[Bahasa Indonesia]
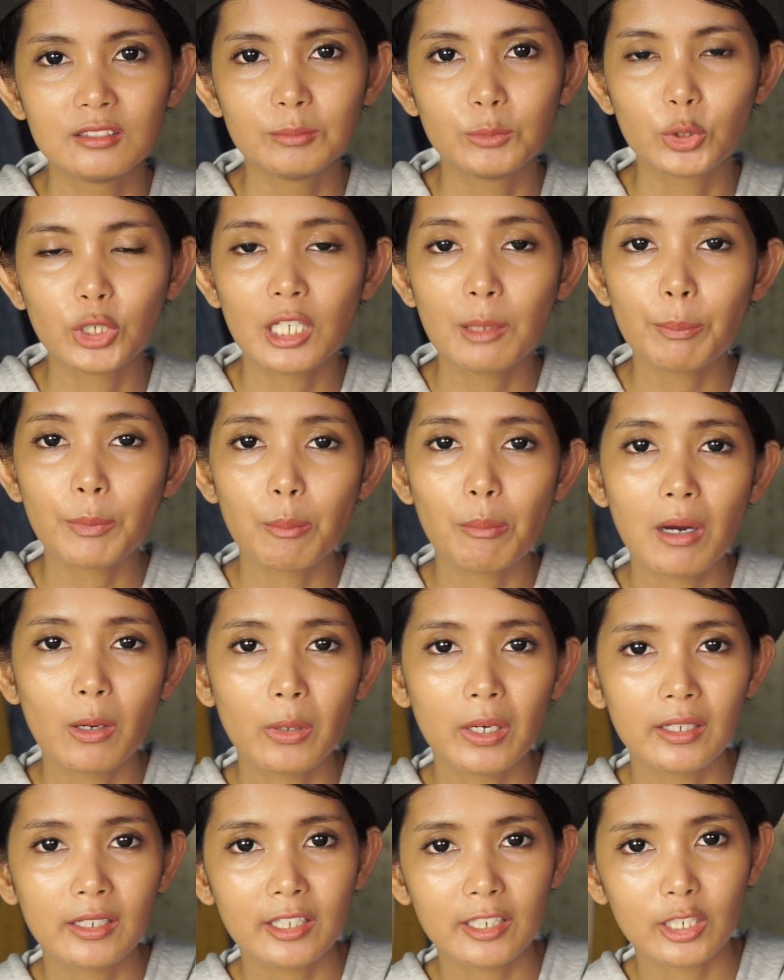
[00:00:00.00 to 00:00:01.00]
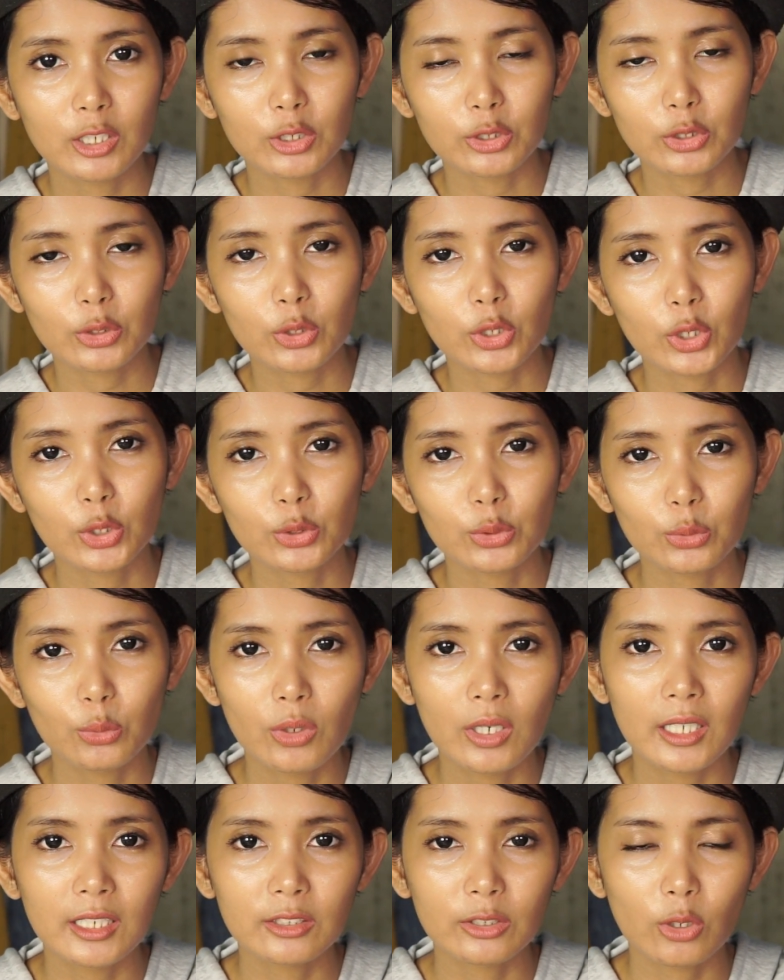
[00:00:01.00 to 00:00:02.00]
mungkin pembawaan dari orang
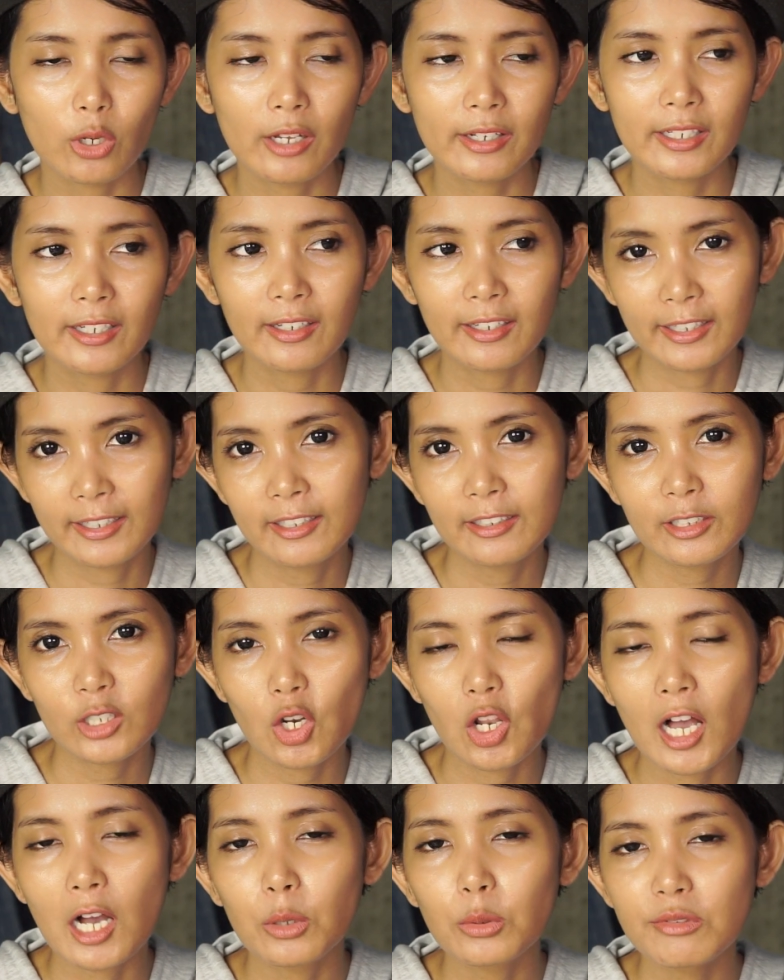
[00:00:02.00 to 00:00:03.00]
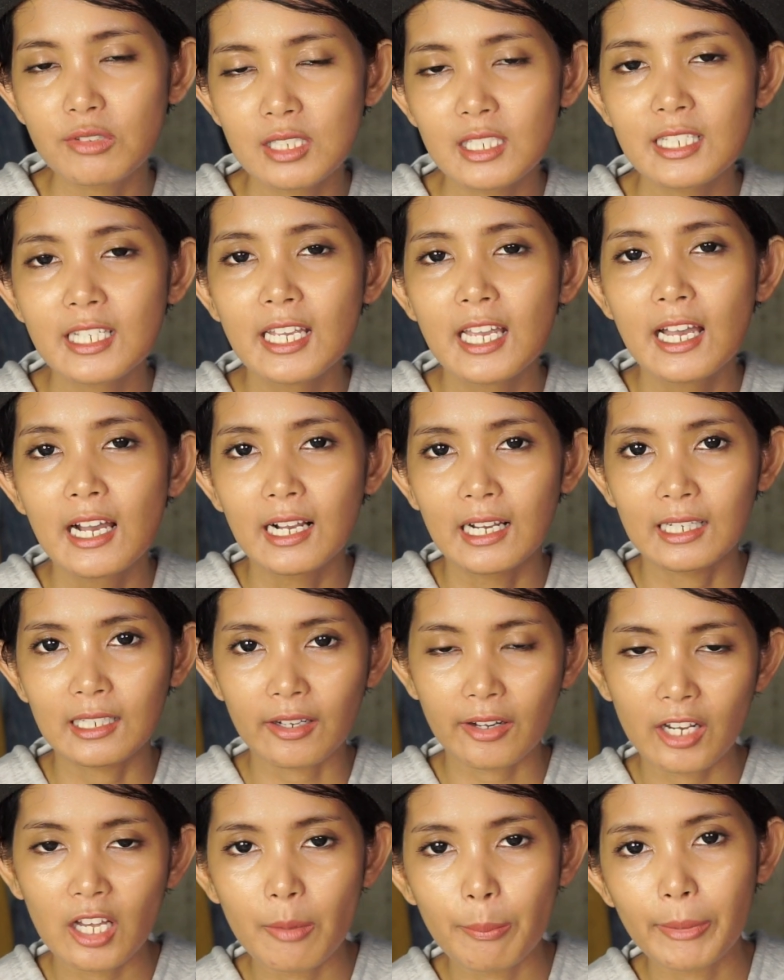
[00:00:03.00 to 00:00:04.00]
tua atau dan lain kalau aku sih
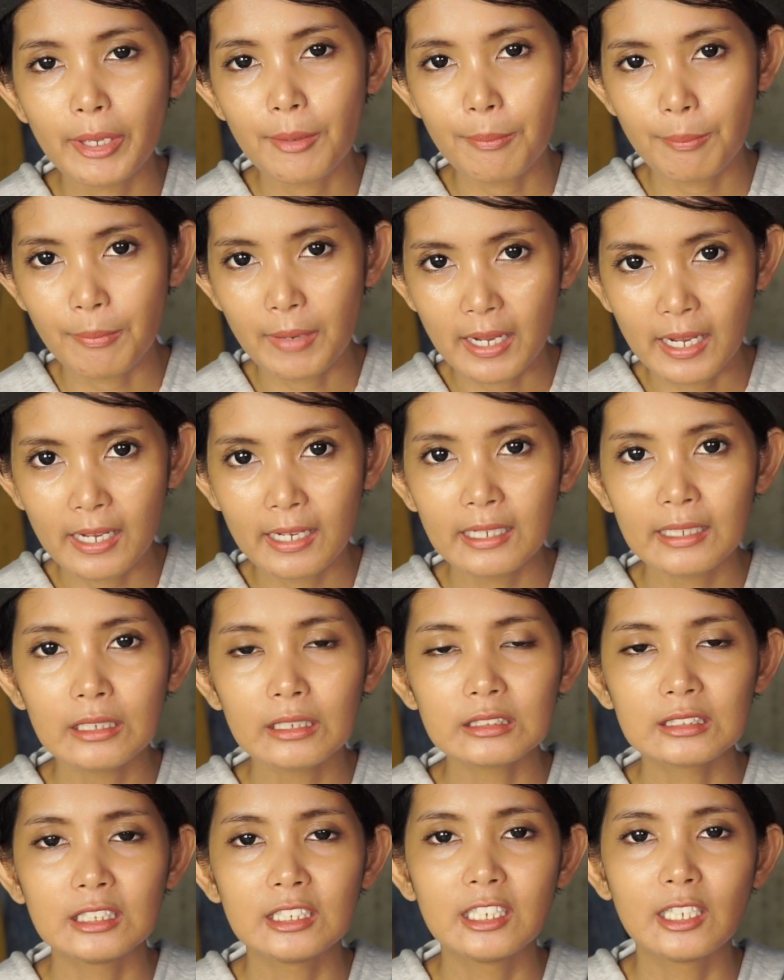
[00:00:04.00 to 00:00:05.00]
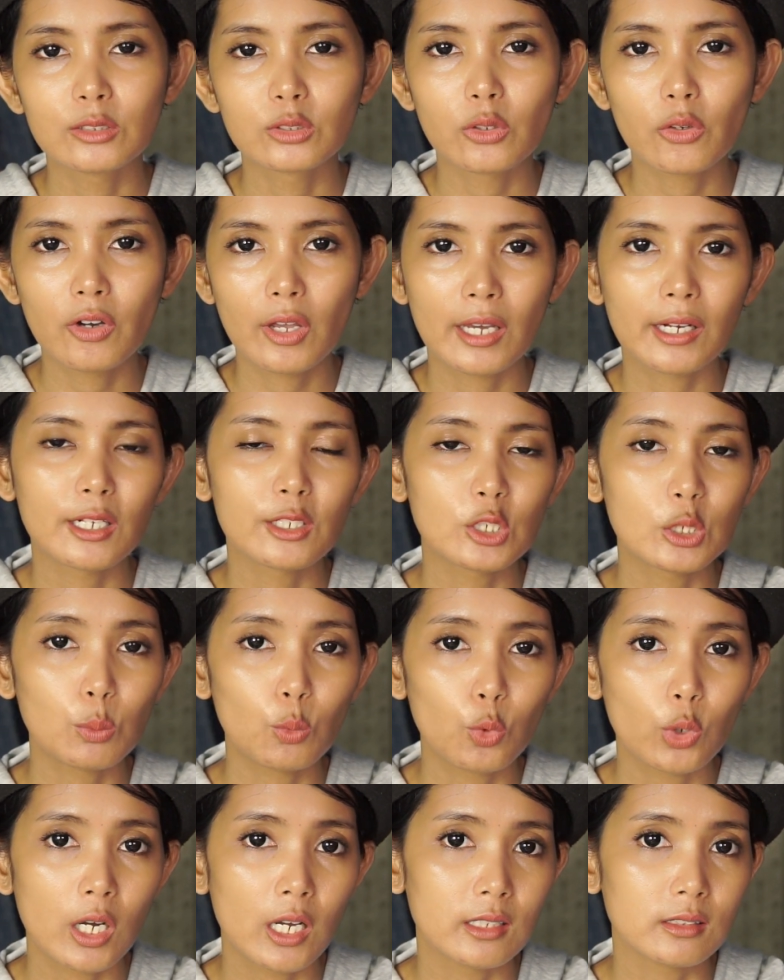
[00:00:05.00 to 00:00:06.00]
karena memang tiga saudara
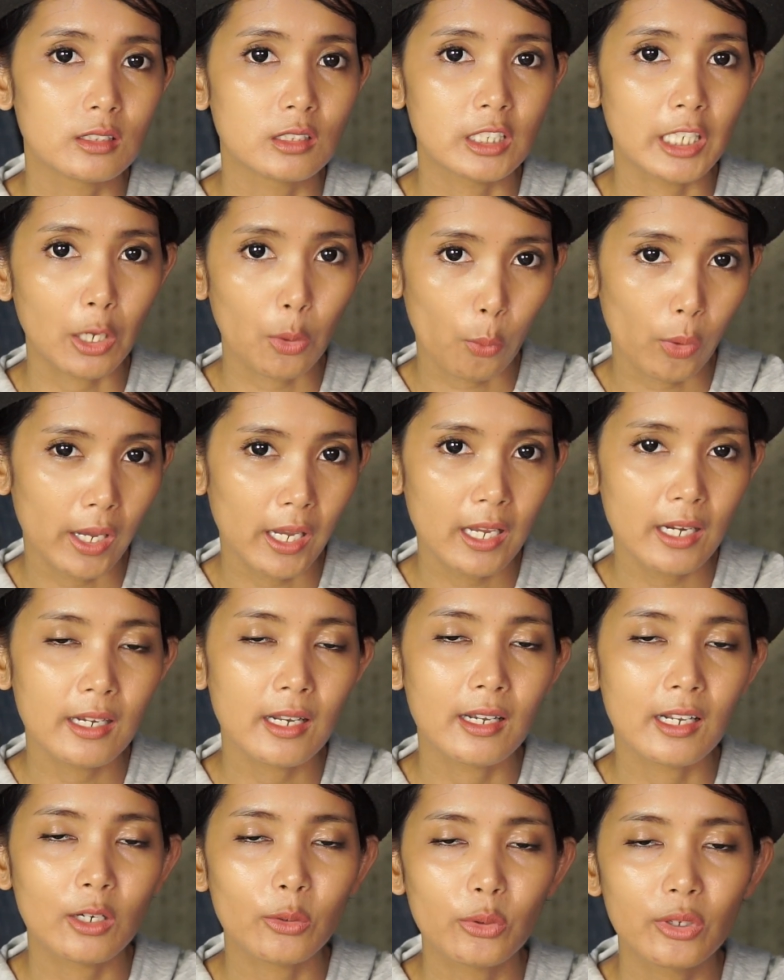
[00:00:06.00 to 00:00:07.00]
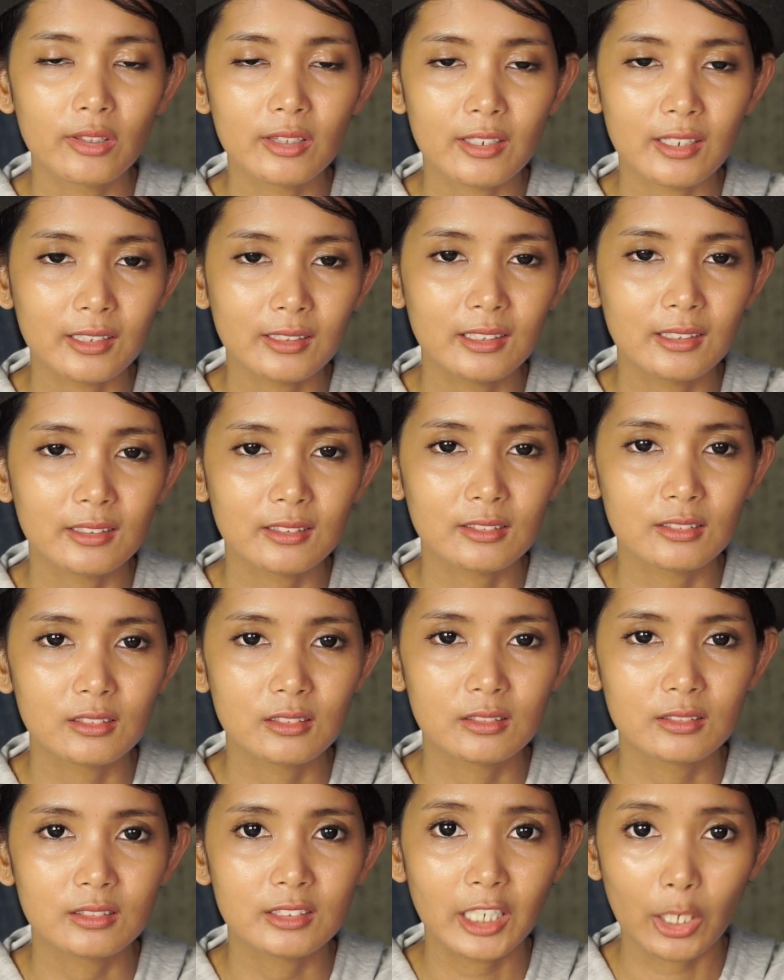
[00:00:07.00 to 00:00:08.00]
semua cewek dan aku yang terakhir
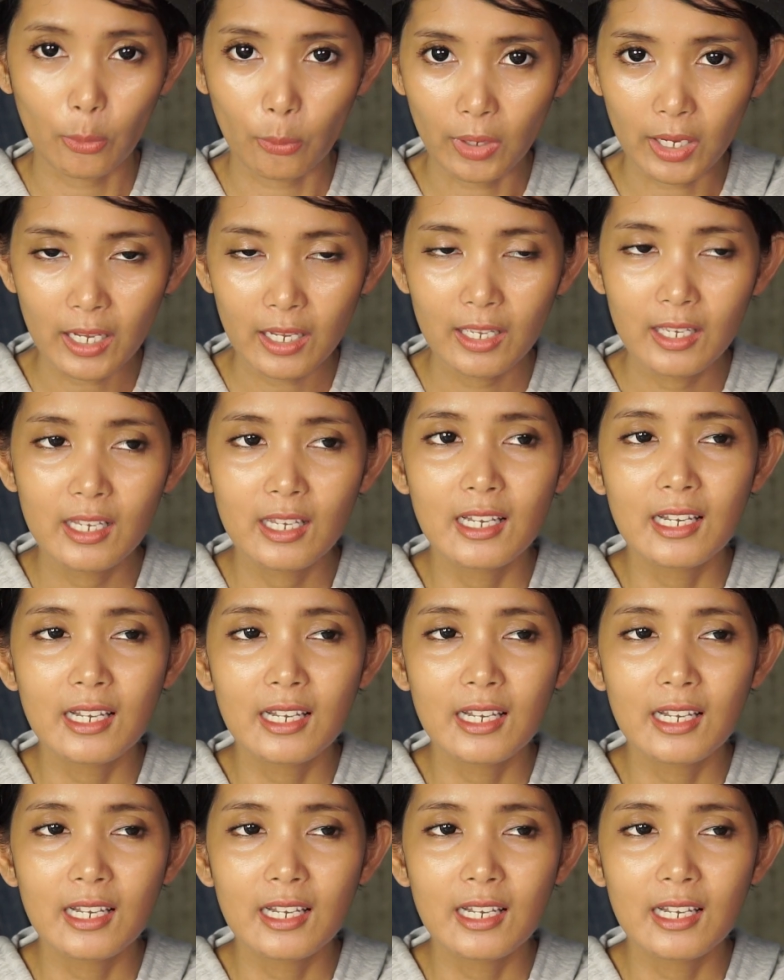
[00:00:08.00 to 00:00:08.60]
cewek